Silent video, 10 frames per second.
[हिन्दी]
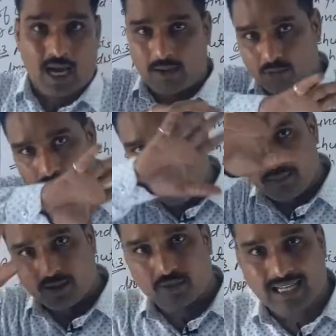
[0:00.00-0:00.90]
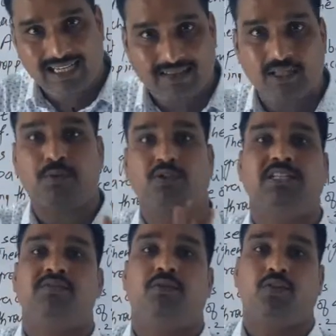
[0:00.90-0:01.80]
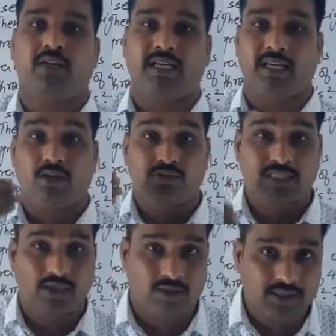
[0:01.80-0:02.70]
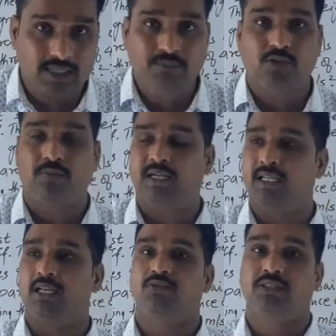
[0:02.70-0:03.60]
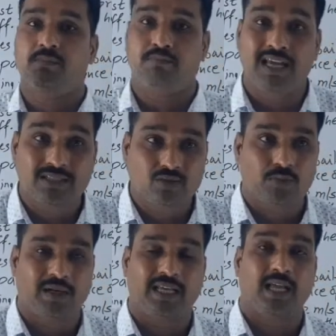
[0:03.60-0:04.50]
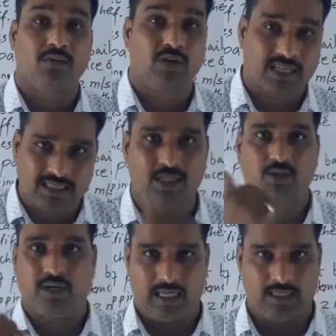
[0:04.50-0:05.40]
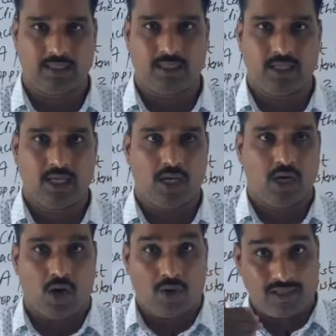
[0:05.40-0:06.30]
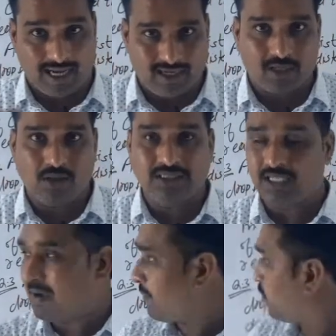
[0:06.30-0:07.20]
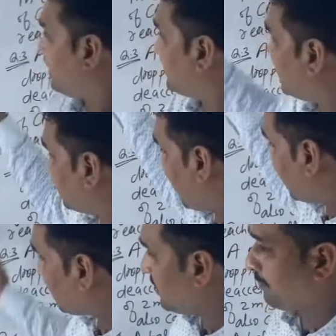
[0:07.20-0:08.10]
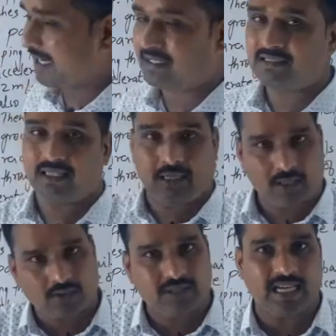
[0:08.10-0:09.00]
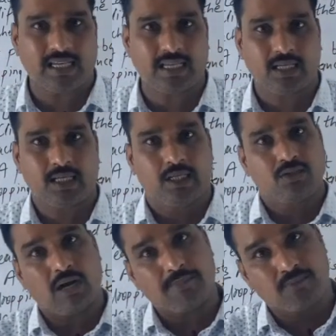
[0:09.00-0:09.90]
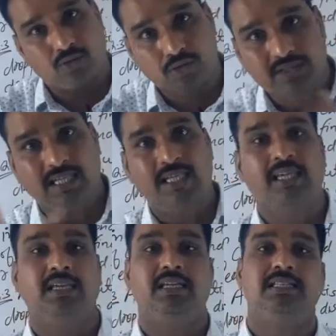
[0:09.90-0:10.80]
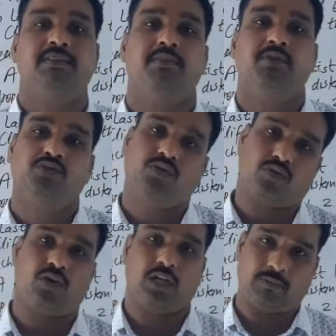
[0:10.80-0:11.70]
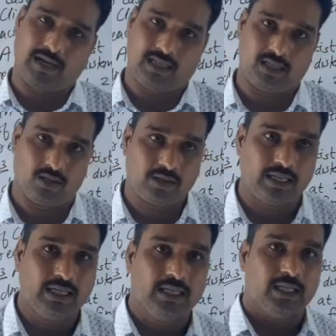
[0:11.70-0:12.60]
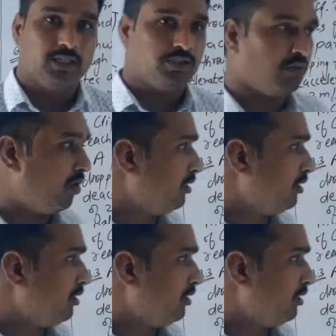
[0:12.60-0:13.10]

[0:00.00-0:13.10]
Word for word: हम लोग अभी थोड़ा लेंदी प्रोसेस फॉलो करेंगे उसके कॉन्सेप्ट को पढ़ेंगे उसके बेस को पढ़ेंगे कि वो कैसे हो रहा है और लेटर ऑन जब आपको ये चीज़ें डायरेक्टली प्रैक्टिस से लर्न हो जाएगी तो आप खुद से ही इजी वे में उसको सोल्व कर पाएंगे ओके सो